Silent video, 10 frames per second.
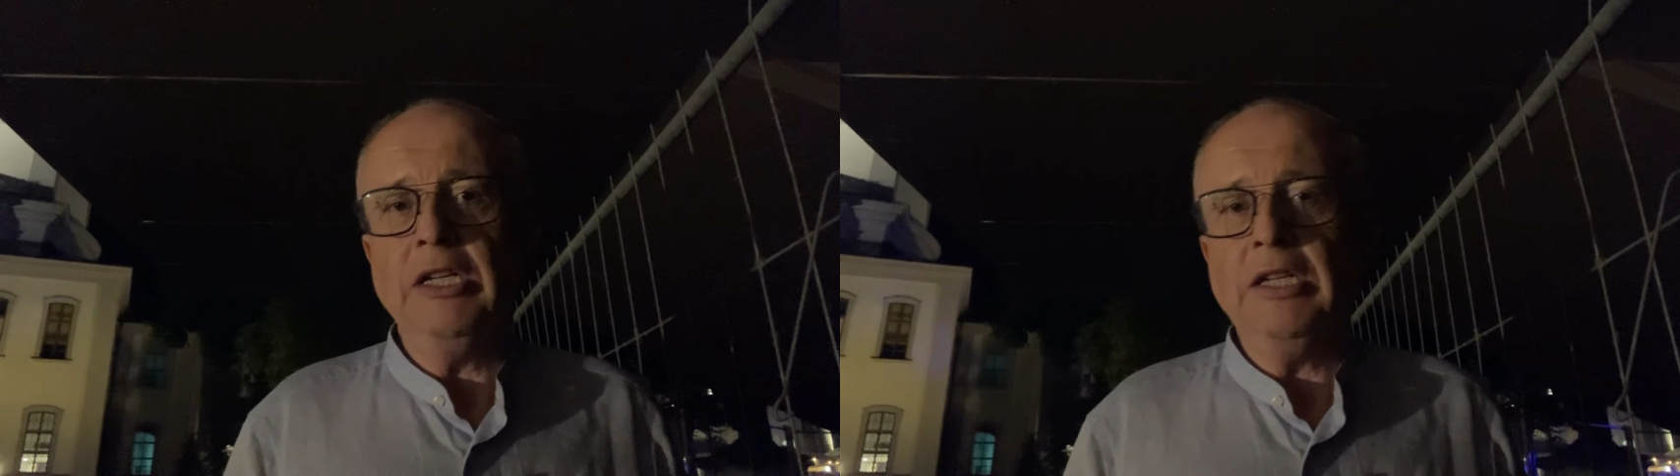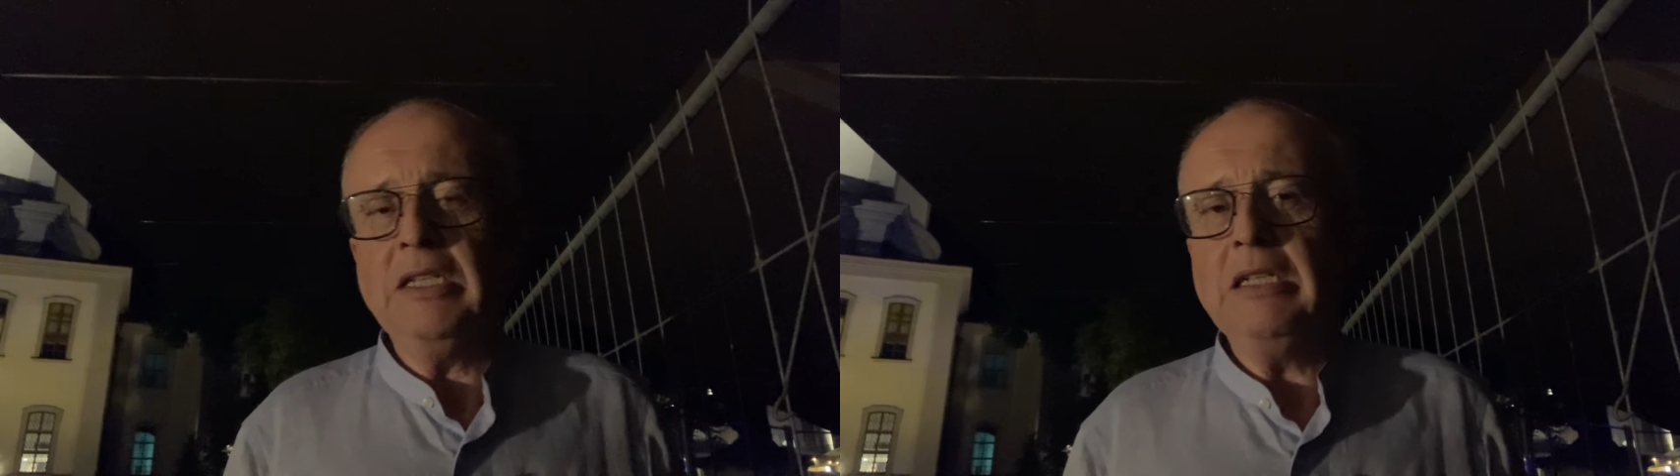
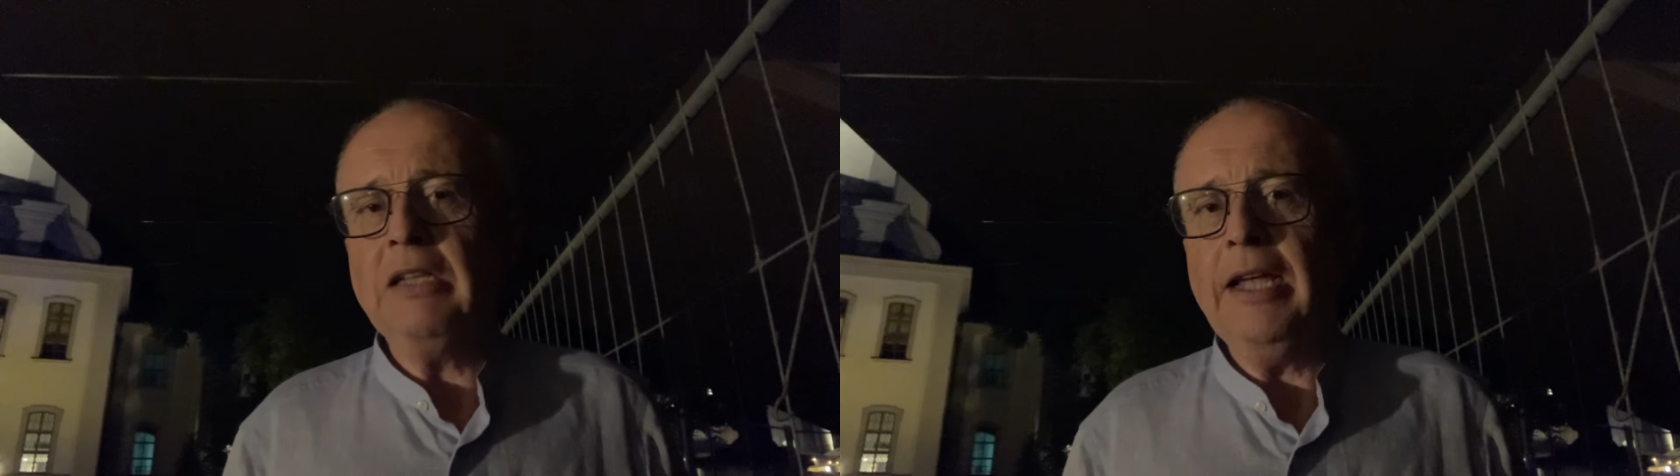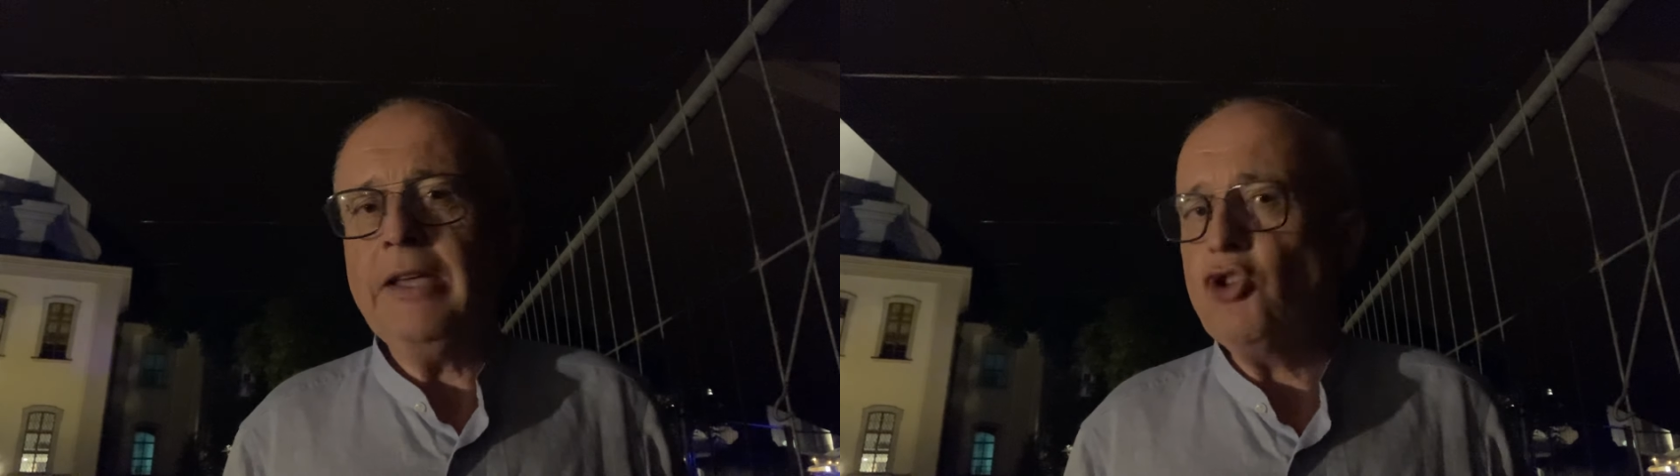Das sind
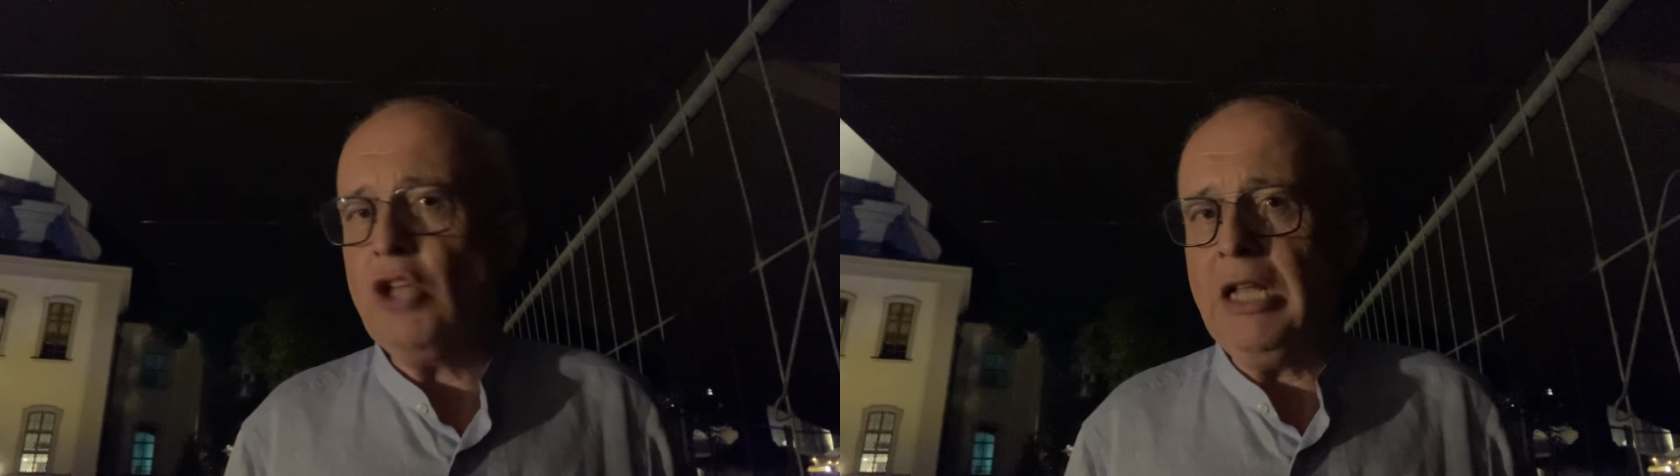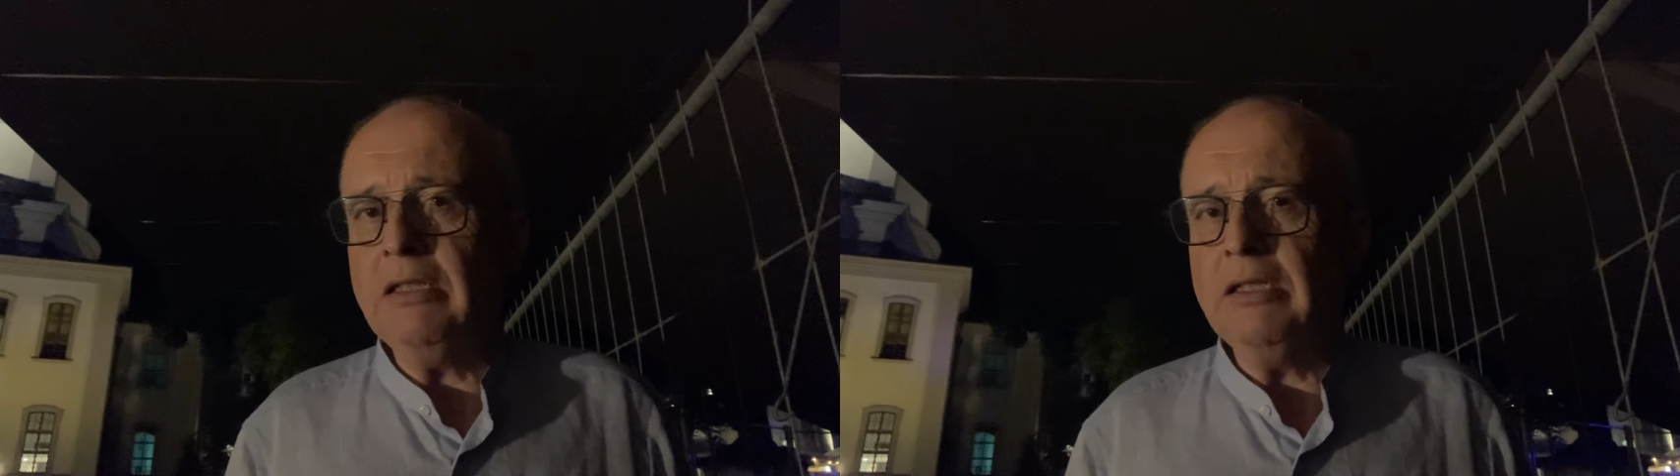drei
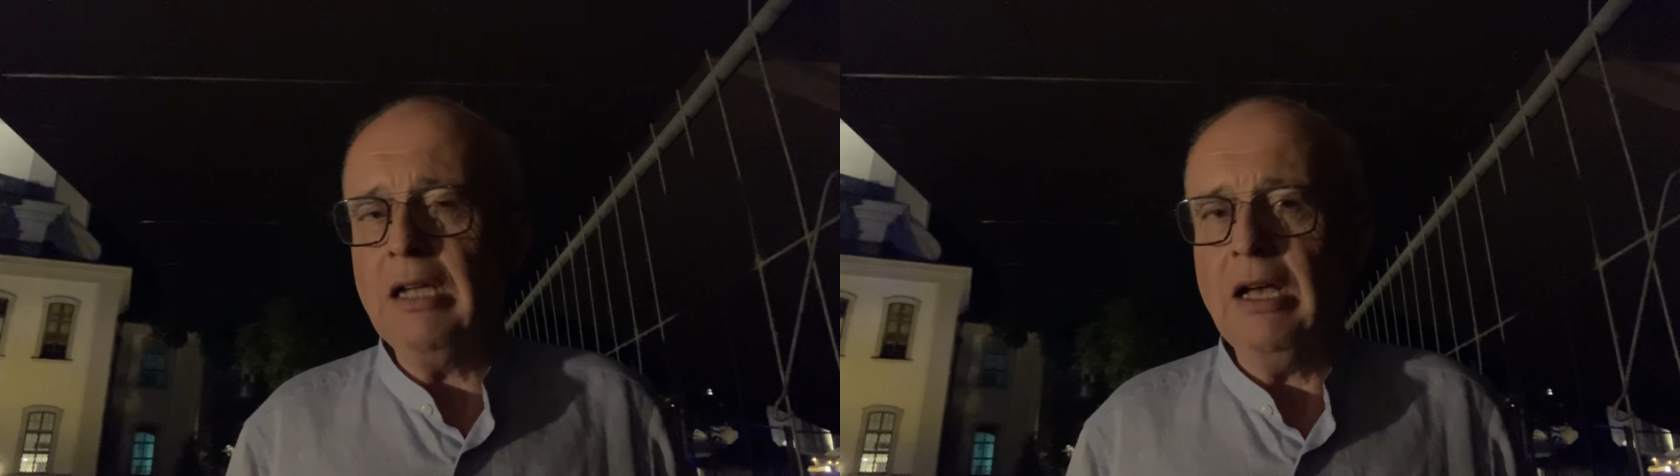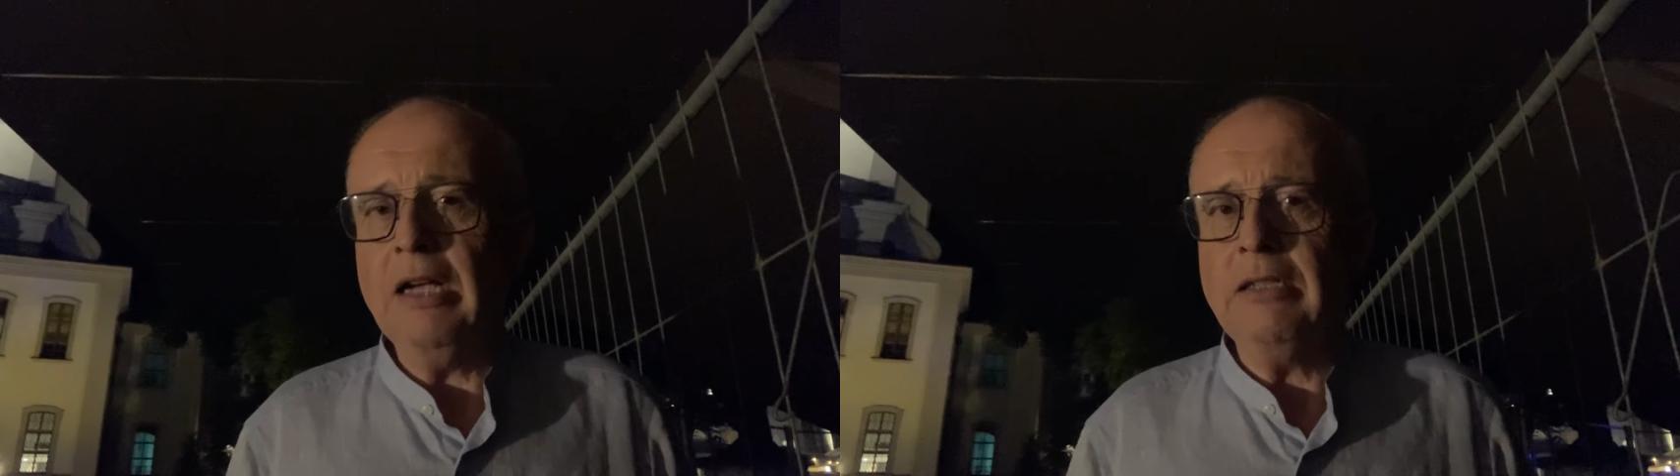gestandene
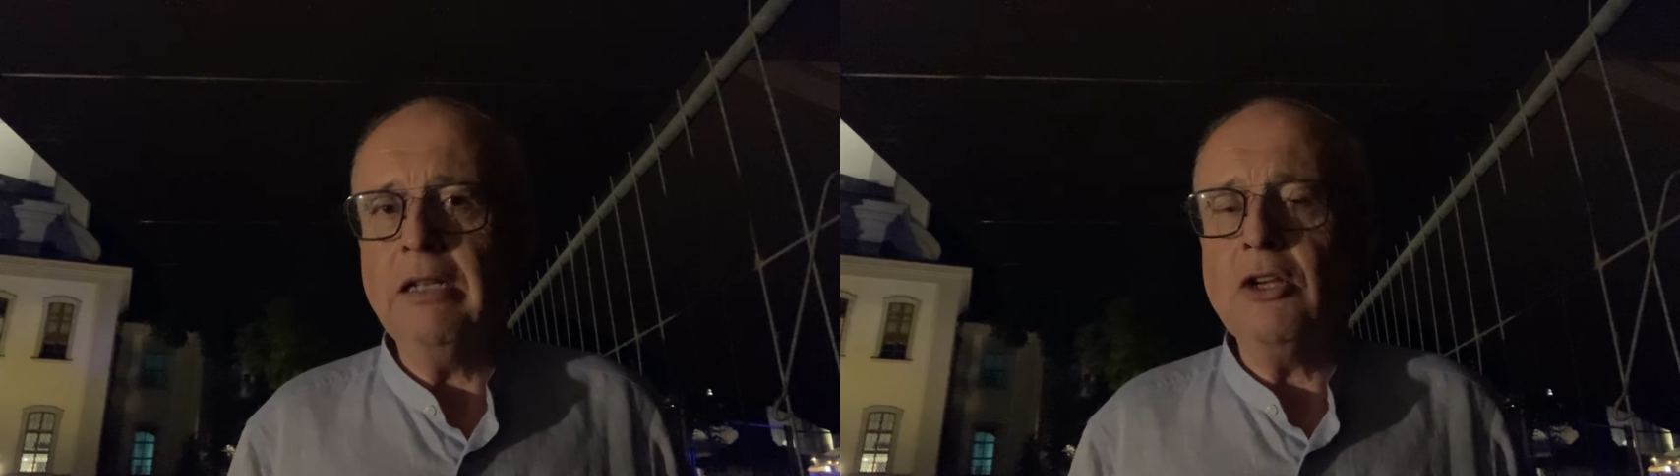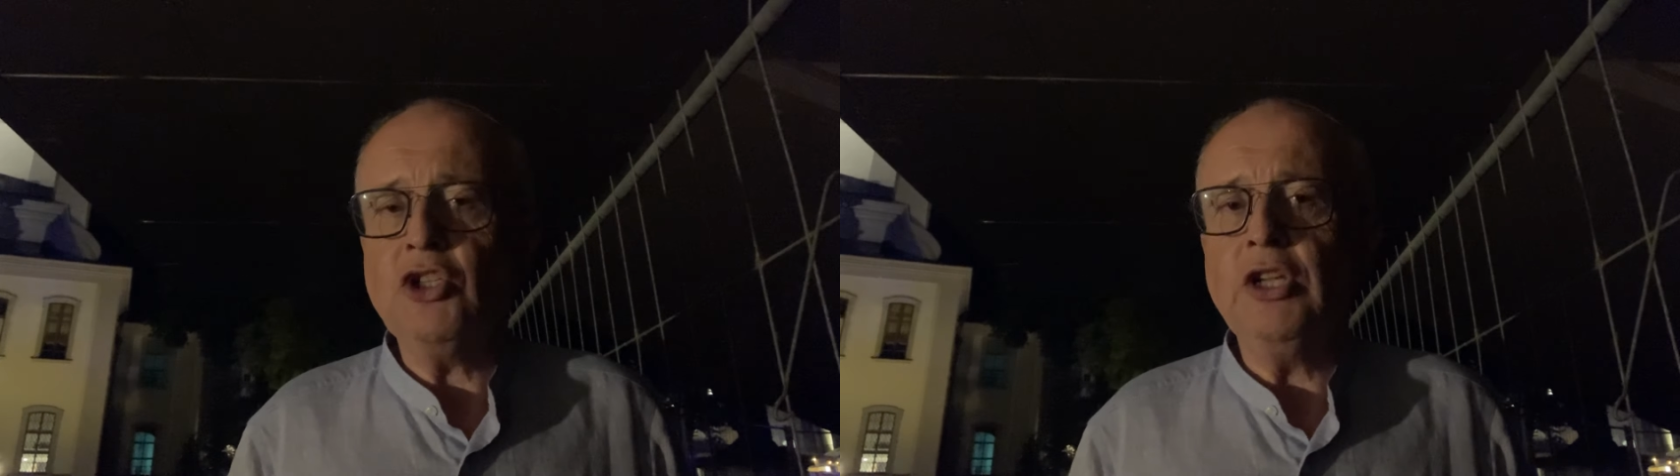
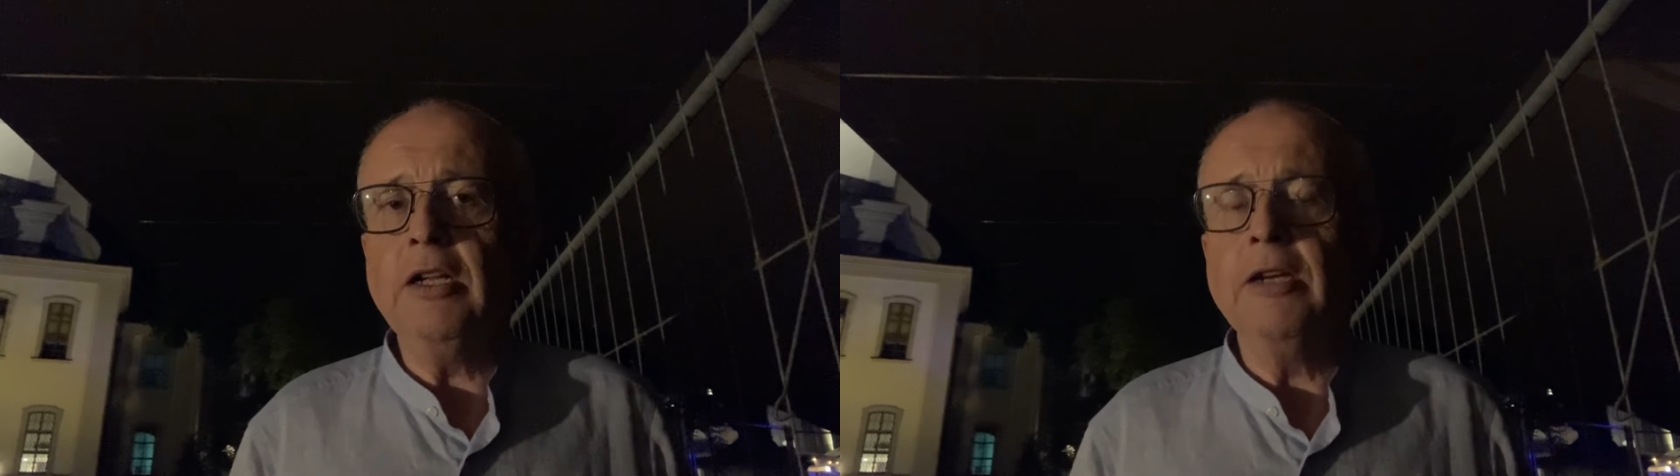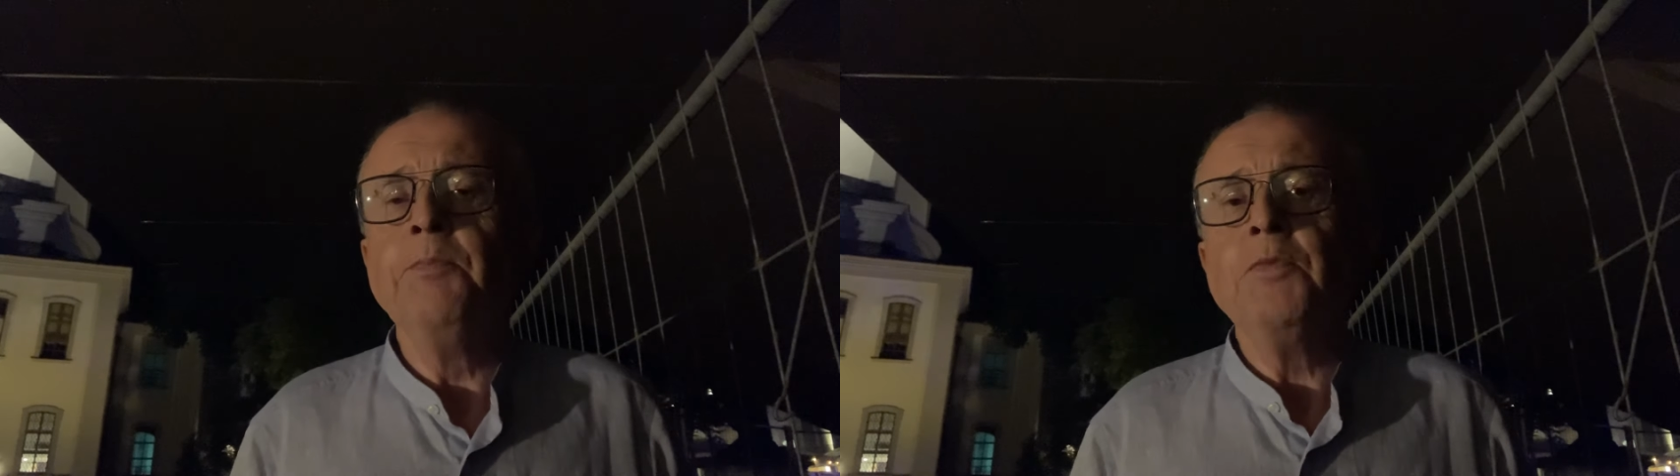Charakterdarsteller